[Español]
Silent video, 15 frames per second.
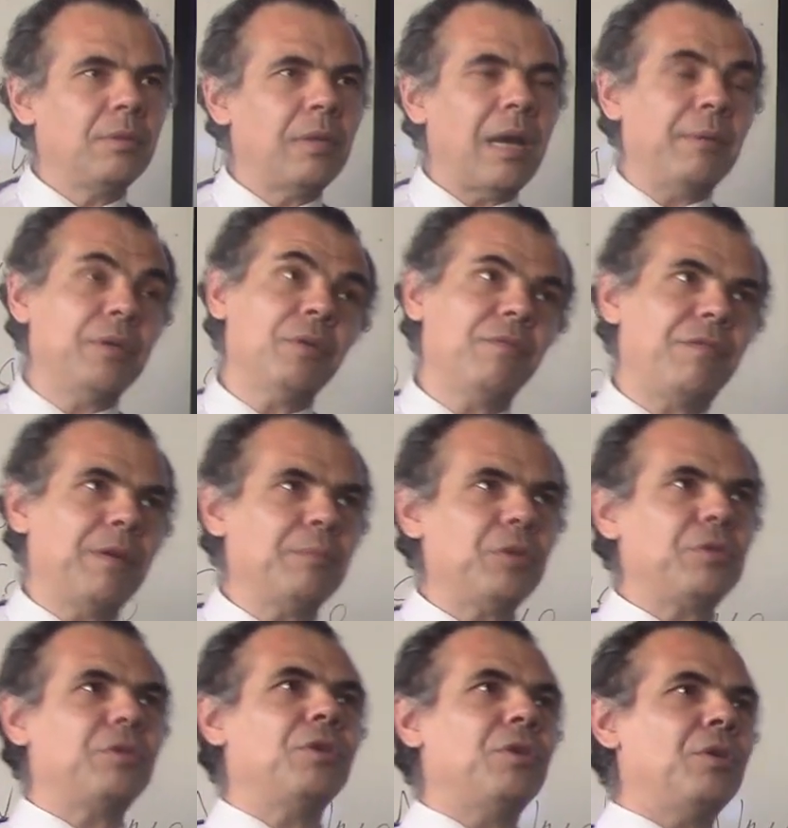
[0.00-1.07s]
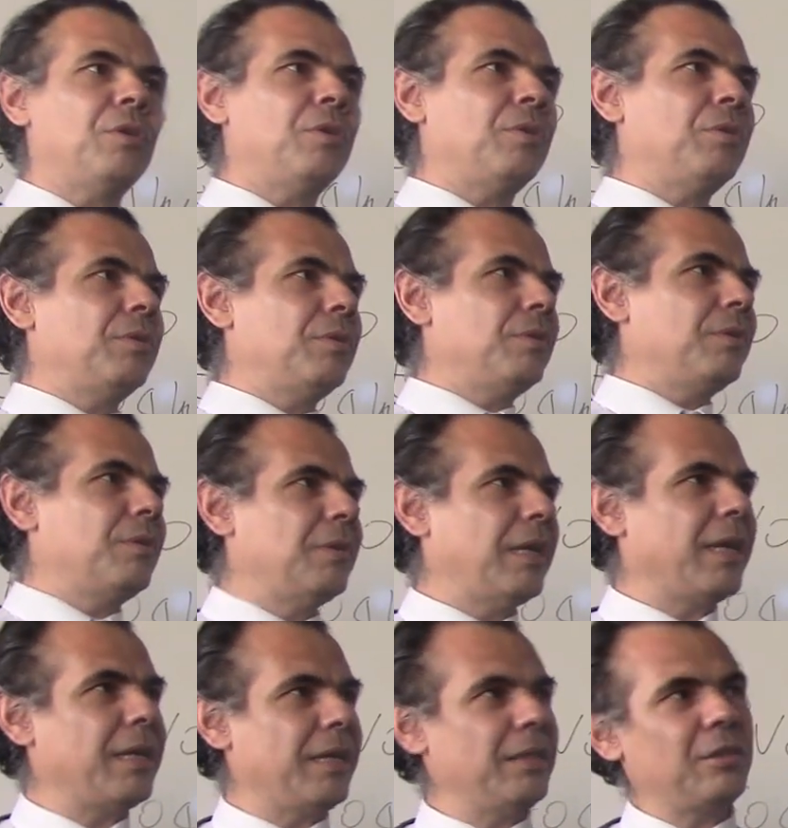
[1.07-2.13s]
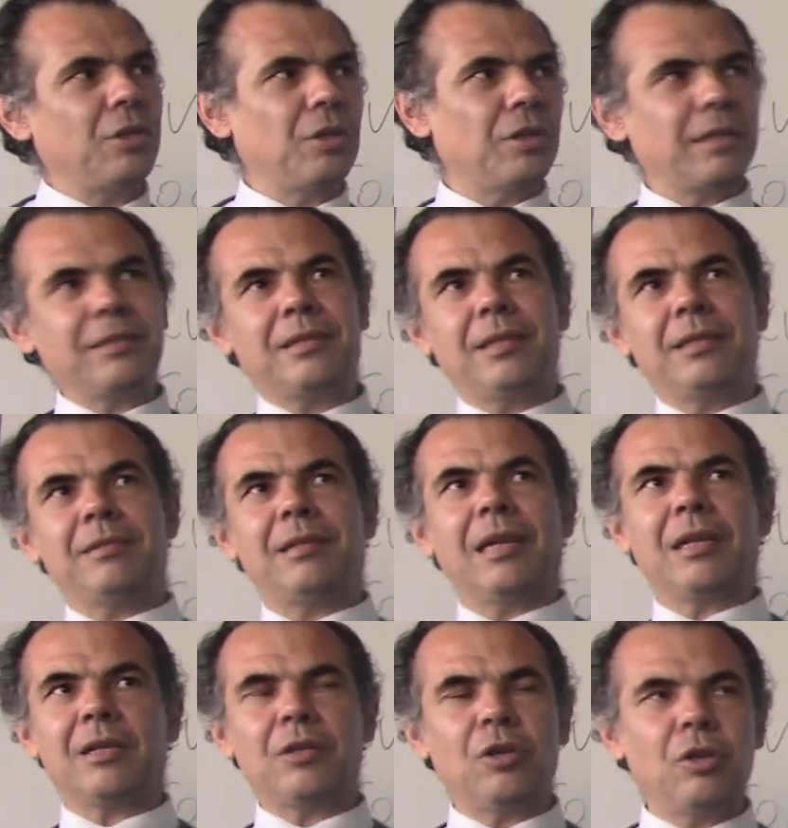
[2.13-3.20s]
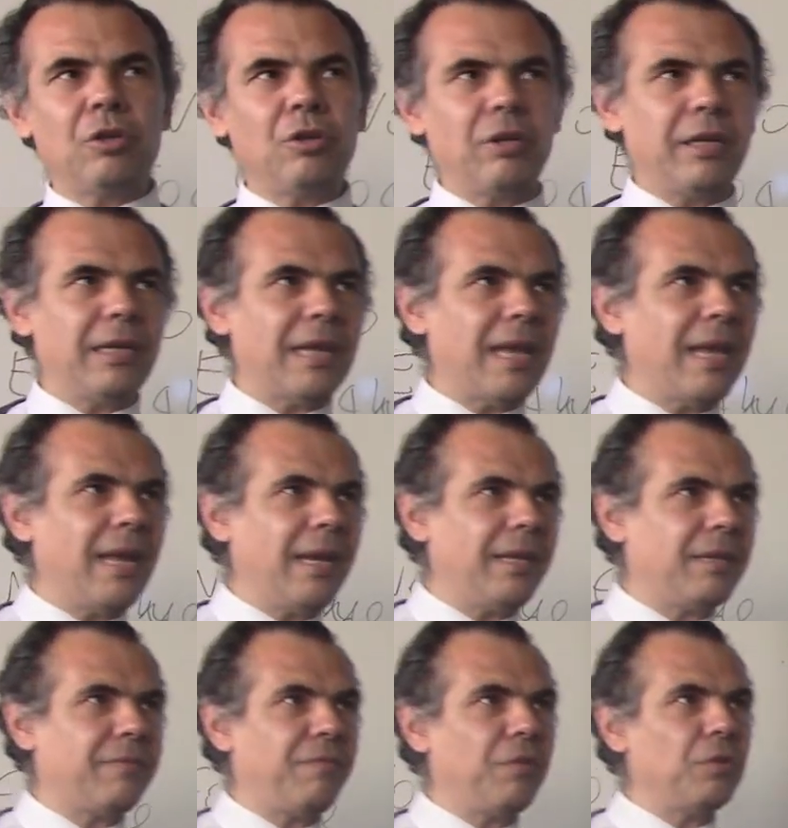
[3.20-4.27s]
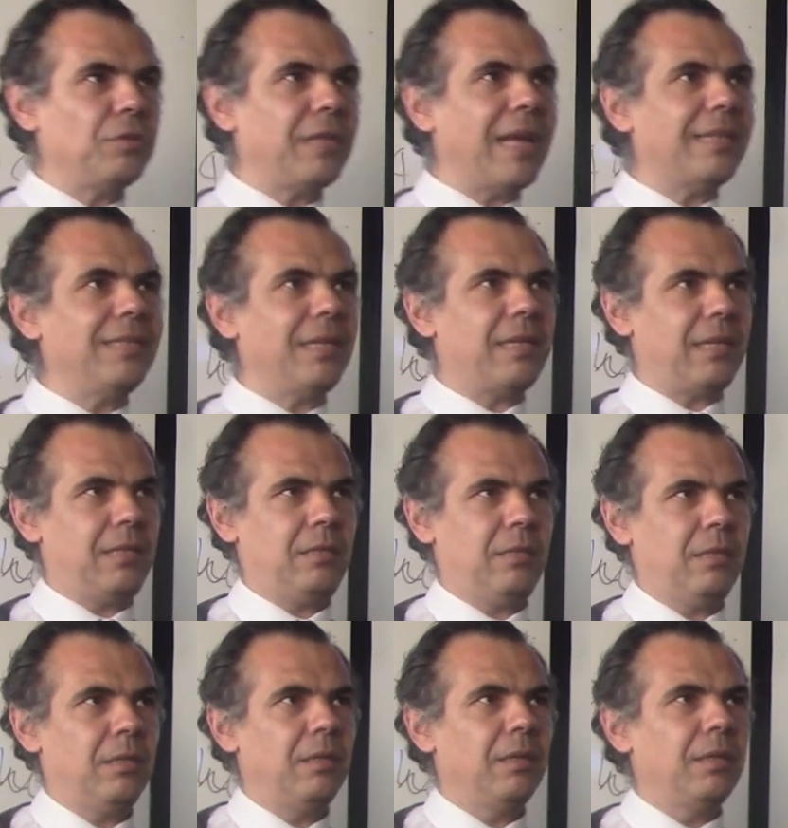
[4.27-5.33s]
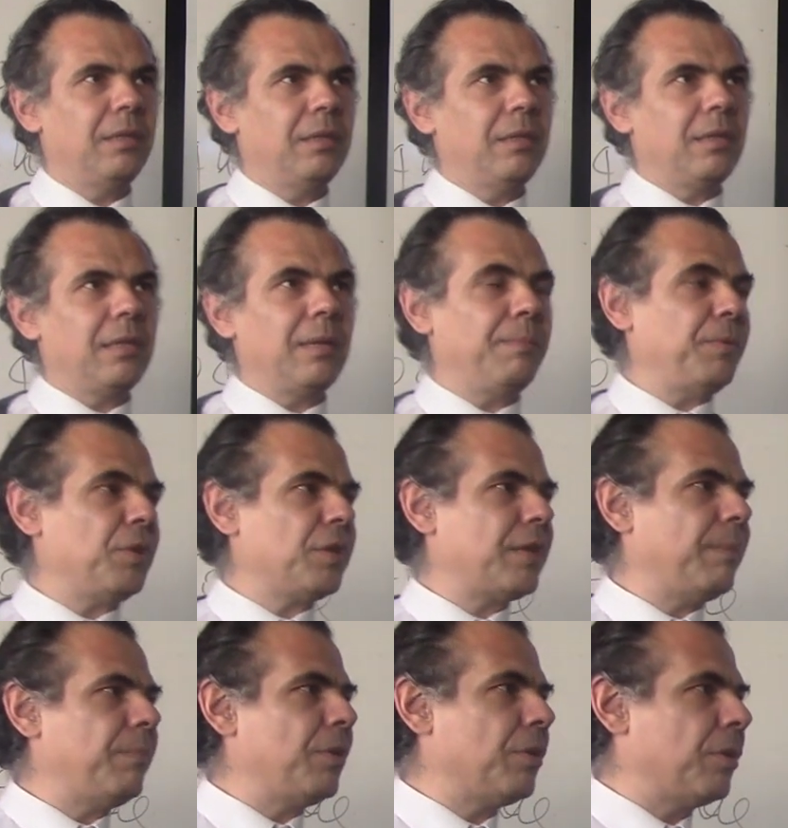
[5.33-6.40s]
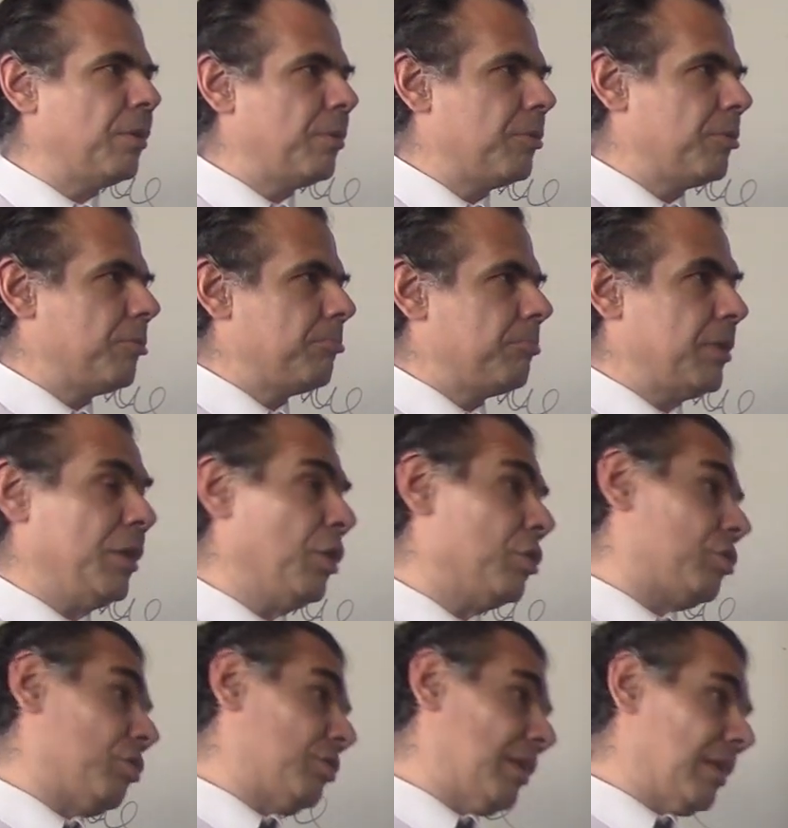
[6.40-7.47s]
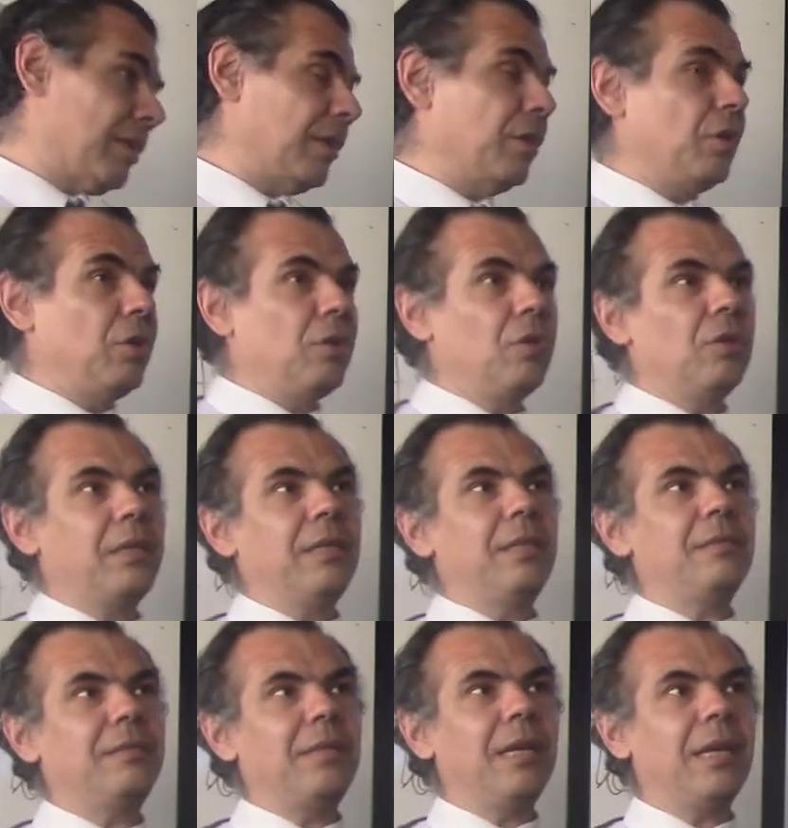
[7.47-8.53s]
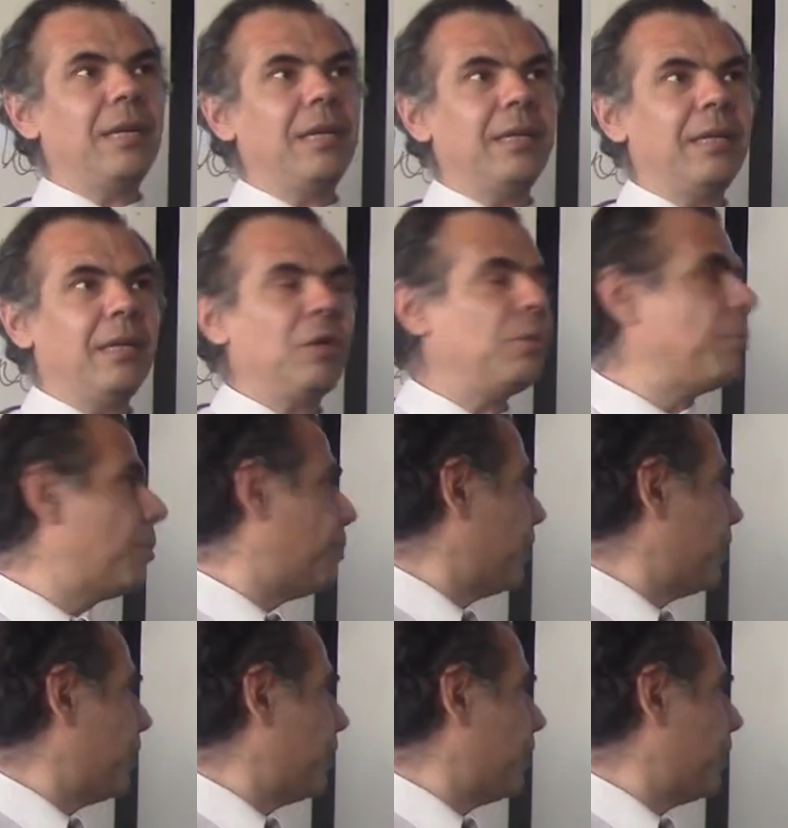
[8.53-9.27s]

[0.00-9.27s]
Había un famoso escritor que se decía arqueólogo, que era Eric von Daniken, que por ejemplo y otros arqueólogos que decían que cómo es